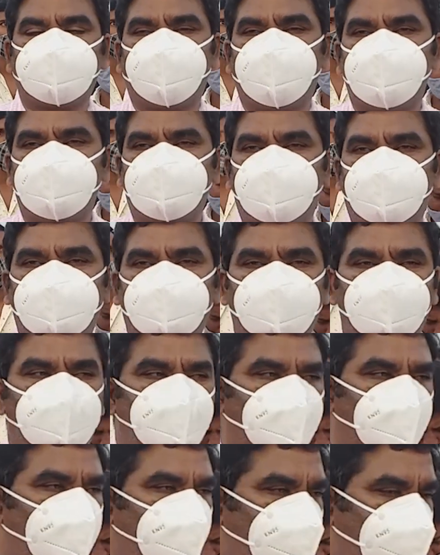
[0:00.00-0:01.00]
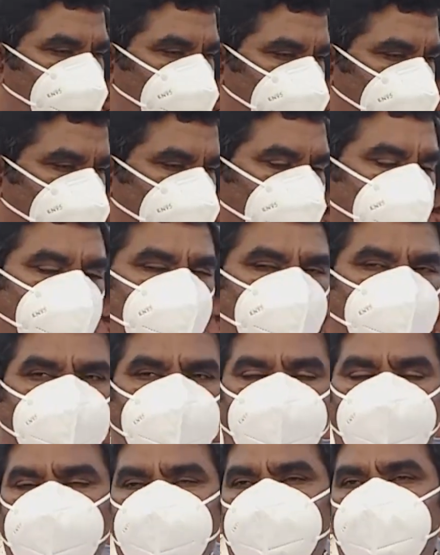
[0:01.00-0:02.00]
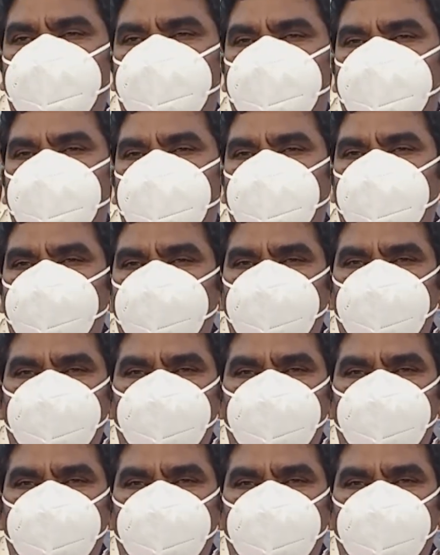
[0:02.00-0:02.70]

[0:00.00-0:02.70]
సంబంధించినది మన కర్నూలు ఎమ్మెల్యే